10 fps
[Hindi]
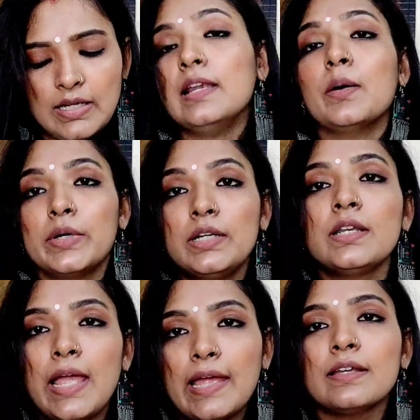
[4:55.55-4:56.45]
lemon
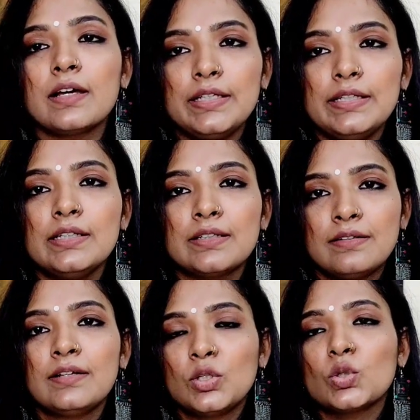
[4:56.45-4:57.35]
and honey
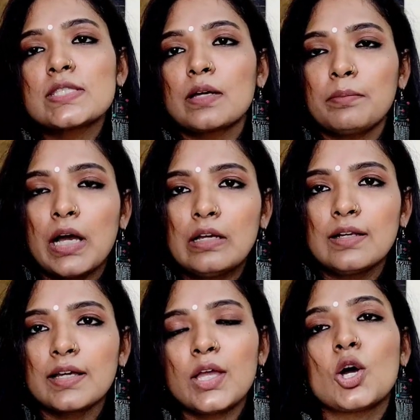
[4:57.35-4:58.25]
तो ये सब अलग
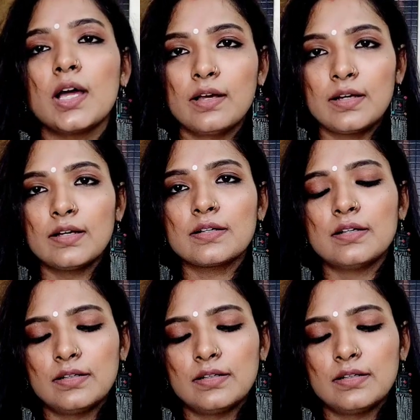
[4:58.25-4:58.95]
अलग है अलग अलग